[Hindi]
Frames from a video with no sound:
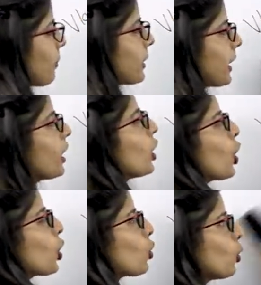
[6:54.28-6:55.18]
पर है
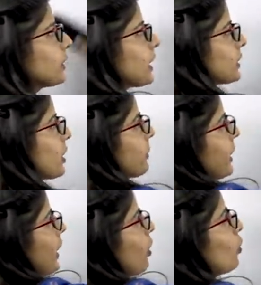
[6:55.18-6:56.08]
कोलकाता में
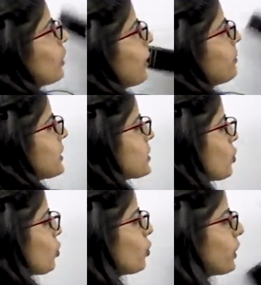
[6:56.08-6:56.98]
है और एम डी सी
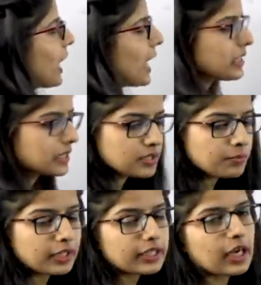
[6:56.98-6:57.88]
ओ कौन है एस एस
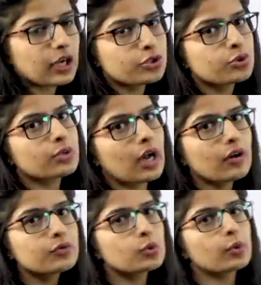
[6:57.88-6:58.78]
मल्लिकार्जुन
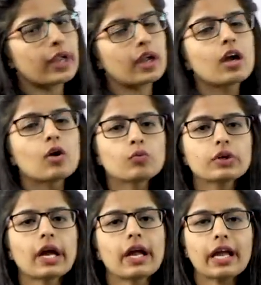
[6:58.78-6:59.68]
राव जो हैं वो
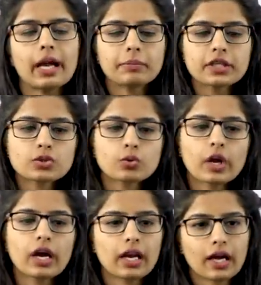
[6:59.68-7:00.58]
क्या है एम डी सी ओ
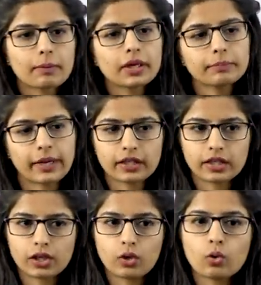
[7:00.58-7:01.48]
हैं अलाहाबाद बैंक
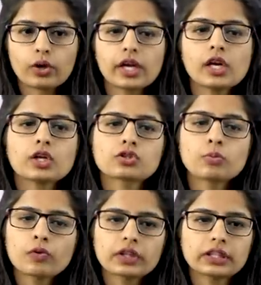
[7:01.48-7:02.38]
के ओके सो
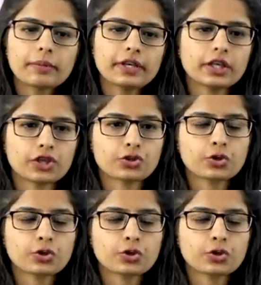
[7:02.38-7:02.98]
मूव करते हैं हमारे नेक्स्ट